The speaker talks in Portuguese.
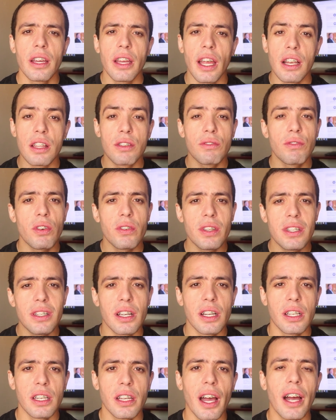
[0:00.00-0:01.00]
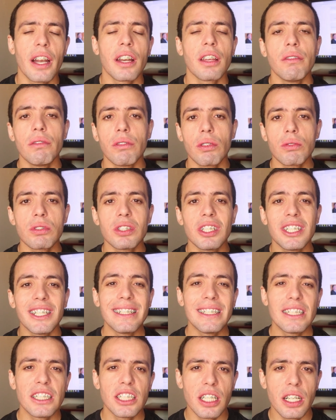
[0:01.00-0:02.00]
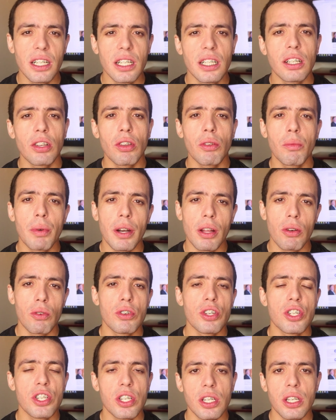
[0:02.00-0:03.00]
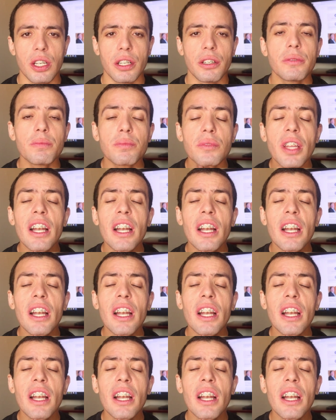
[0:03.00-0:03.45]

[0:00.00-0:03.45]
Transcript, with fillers: Eles vão escanear e vão te indicando para onde ir.